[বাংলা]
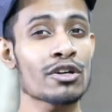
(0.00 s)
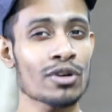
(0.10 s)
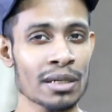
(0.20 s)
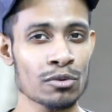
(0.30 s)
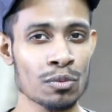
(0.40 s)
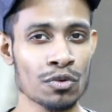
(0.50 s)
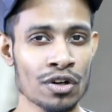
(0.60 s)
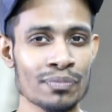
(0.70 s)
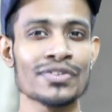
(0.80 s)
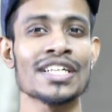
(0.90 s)
নিয়ে কথা বলবো
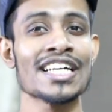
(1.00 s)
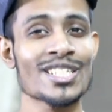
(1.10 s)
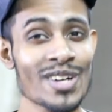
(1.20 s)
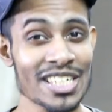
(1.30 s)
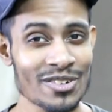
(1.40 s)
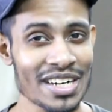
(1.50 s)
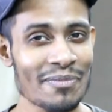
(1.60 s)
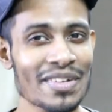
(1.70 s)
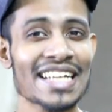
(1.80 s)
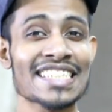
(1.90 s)
সো আশা করি
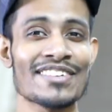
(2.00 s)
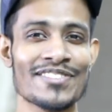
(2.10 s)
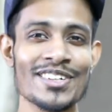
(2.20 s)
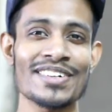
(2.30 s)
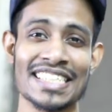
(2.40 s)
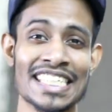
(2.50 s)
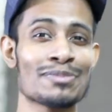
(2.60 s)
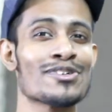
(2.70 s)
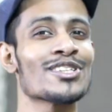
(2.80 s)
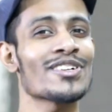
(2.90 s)
আপনারা আজকে ভিডিওটা শেষ
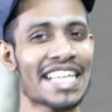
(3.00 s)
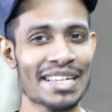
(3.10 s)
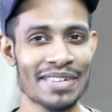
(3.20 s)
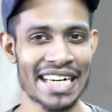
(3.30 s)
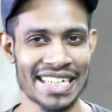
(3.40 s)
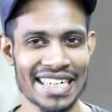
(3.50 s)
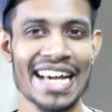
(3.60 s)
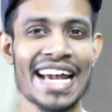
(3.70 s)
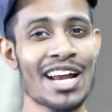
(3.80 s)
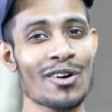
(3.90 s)
পর্যন্ত দেখবেন
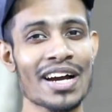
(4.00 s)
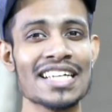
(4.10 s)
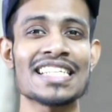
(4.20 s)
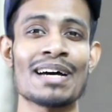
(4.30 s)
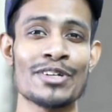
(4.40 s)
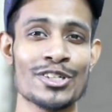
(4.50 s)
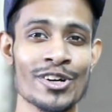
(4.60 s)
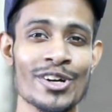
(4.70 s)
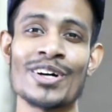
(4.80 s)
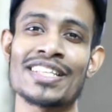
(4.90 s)
হ্যালো গাইজ আমি
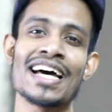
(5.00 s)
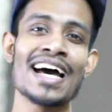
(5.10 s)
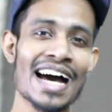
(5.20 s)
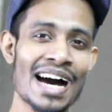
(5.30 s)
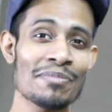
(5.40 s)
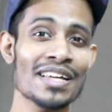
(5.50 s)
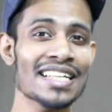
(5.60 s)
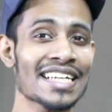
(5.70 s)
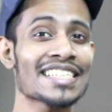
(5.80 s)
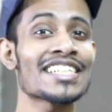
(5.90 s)
সৈকত
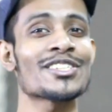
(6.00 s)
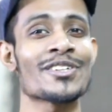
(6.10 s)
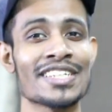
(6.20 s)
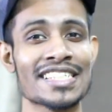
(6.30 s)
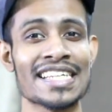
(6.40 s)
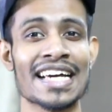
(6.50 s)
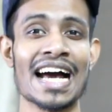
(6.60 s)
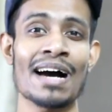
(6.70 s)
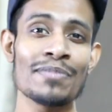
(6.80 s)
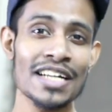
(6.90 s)
আপনারা দেখছেন সৈস টেক
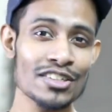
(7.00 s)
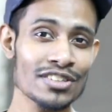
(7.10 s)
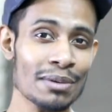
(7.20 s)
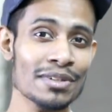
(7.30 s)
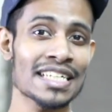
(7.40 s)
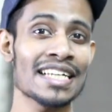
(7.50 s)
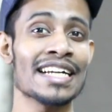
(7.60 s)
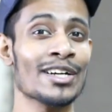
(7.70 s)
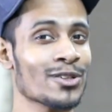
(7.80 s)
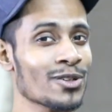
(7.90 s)
আপনারা যদি আমাদের
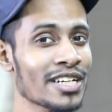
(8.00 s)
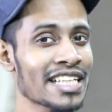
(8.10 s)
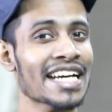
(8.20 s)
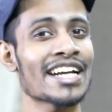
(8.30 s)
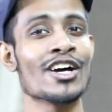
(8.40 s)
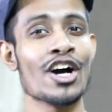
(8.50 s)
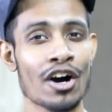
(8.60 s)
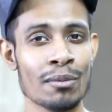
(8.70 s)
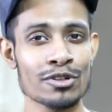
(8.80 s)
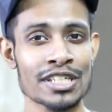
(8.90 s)
চ্যানেলে নতুন হয়ে থাকেন
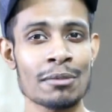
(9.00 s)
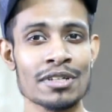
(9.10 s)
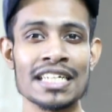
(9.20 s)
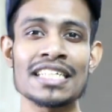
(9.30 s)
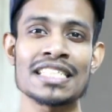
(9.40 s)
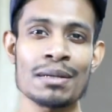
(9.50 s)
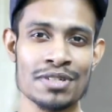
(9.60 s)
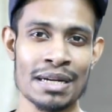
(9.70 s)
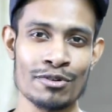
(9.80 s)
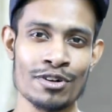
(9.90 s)
অবশ্যই আমাদের চ্যানেলটি
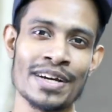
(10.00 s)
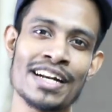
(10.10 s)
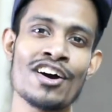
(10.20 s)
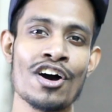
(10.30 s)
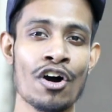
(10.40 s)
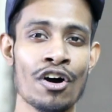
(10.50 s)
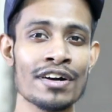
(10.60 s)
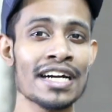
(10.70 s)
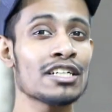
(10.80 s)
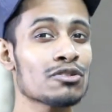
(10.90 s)
সাবস্ক্রাইব করবেন
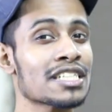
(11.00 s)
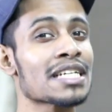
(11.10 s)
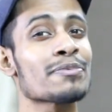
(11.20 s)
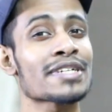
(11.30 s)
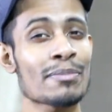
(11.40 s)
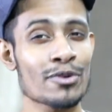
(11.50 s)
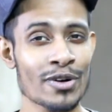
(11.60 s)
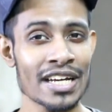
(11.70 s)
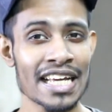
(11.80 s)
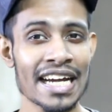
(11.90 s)
অলরেডি যদি সাবস্ক্রাইব
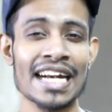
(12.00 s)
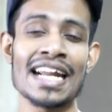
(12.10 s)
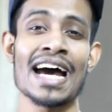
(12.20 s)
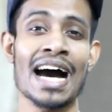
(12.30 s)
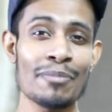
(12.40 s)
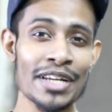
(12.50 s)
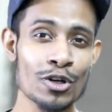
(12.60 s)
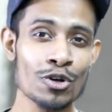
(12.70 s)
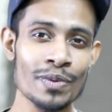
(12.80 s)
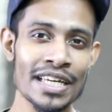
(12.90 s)
করেই থাকেন আপনি
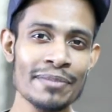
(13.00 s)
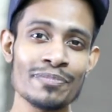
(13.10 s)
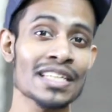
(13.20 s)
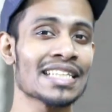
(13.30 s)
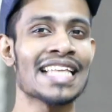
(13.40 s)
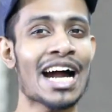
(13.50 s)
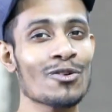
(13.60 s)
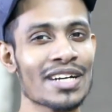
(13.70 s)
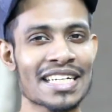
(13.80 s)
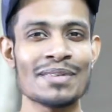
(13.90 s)
খুবই
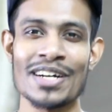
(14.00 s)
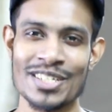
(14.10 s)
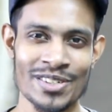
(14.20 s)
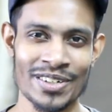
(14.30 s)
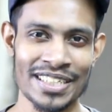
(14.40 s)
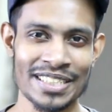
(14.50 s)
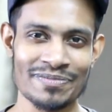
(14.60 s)
দারুণ একটি পারসন